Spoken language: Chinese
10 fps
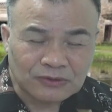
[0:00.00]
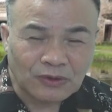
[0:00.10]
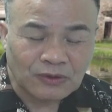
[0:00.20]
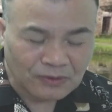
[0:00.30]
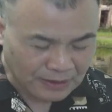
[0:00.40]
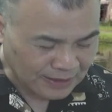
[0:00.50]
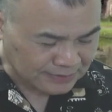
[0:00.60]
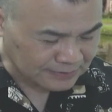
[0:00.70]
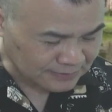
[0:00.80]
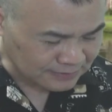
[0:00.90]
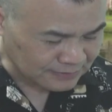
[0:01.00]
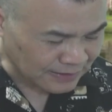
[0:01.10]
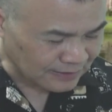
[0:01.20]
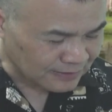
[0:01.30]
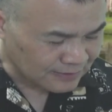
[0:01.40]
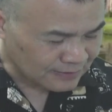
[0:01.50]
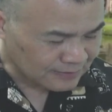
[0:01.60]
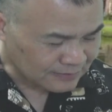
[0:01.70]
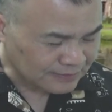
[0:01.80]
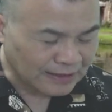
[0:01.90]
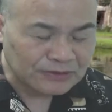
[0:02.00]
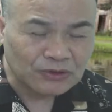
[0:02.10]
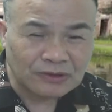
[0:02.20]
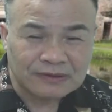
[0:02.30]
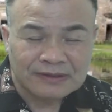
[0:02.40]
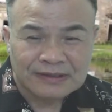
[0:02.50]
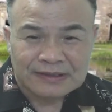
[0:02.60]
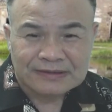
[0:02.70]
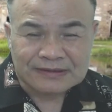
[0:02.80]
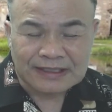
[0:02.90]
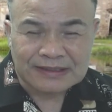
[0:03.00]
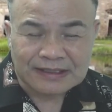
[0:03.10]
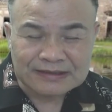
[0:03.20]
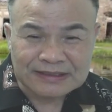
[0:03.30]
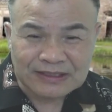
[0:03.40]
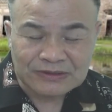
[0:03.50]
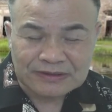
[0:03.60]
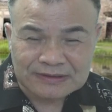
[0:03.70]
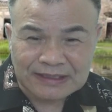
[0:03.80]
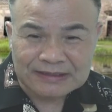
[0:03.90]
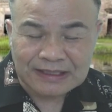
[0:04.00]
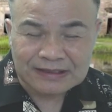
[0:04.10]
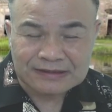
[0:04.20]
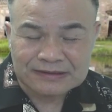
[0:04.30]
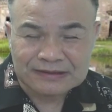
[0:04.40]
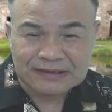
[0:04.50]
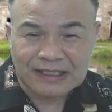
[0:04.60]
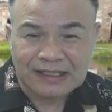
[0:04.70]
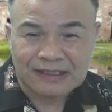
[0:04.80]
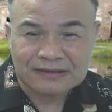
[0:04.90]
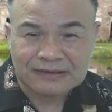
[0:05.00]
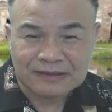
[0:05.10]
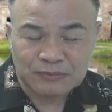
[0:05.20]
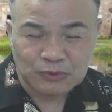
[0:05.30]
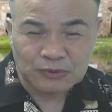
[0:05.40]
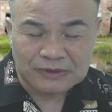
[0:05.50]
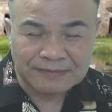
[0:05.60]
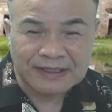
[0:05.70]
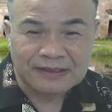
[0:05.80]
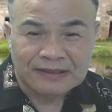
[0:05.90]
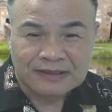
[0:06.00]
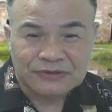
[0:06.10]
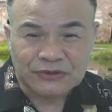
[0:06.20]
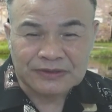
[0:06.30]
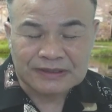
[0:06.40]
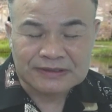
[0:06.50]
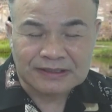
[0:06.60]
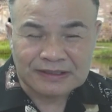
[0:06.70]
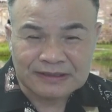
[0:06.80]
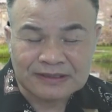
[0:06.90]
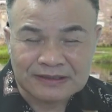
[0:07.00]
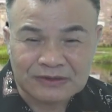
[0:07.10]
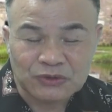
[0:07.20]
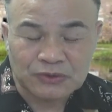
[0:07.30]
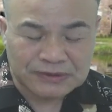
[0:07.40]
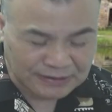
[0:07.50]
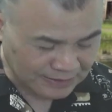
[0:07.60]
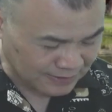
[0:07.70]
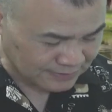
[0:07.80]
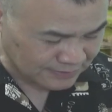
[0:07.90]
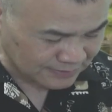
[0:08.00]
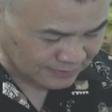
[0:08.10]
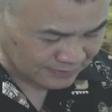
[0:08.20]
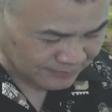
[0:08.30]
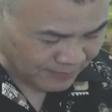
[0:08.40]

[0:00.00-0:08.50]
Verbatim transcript: 东汉时代的杨雄，在他的家，在他的家的谱里面，就已经写了一个人出生年月日时，